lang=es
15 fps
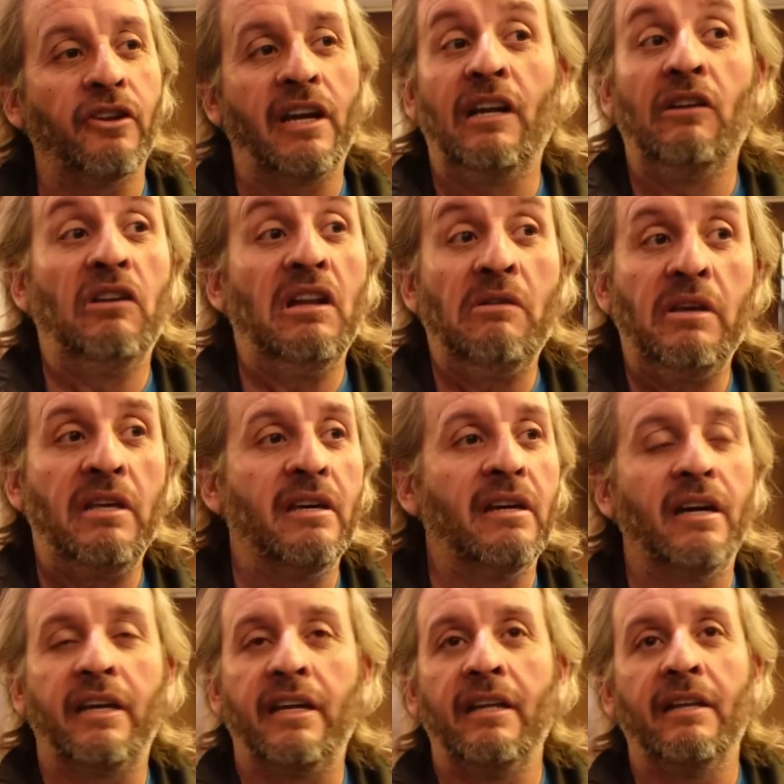regaló la
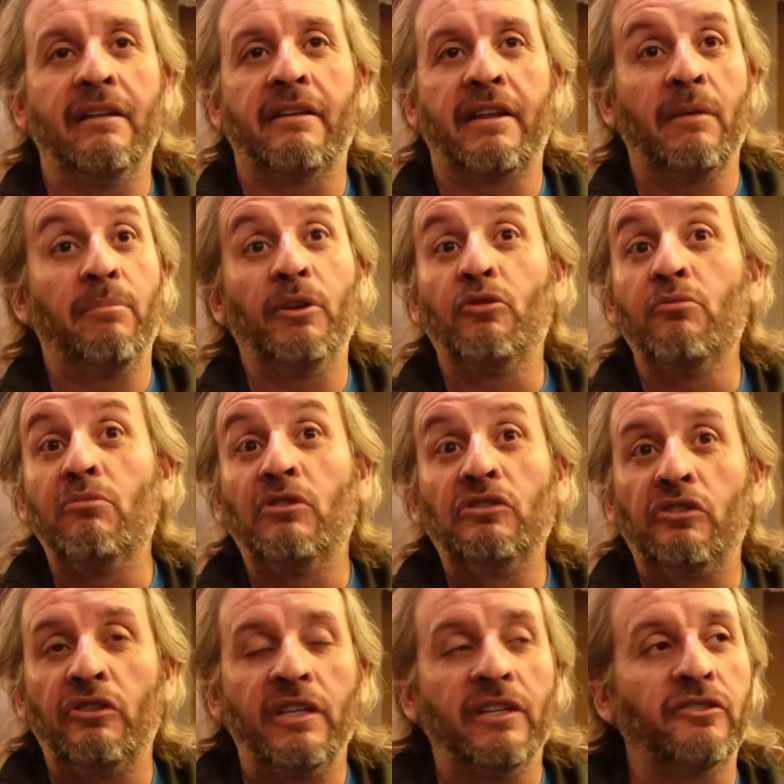vida, a quien respeto un
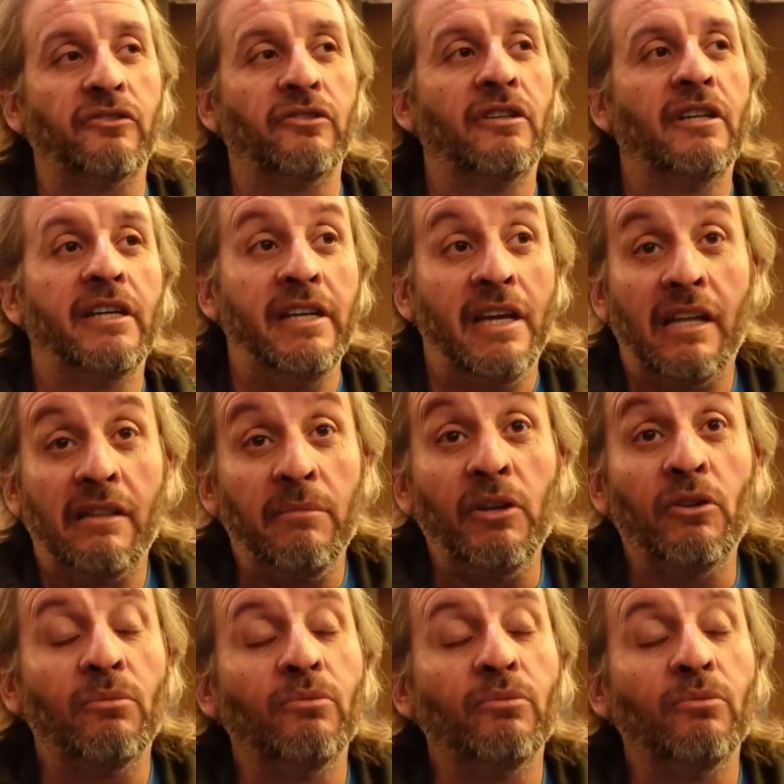montonazo y admiro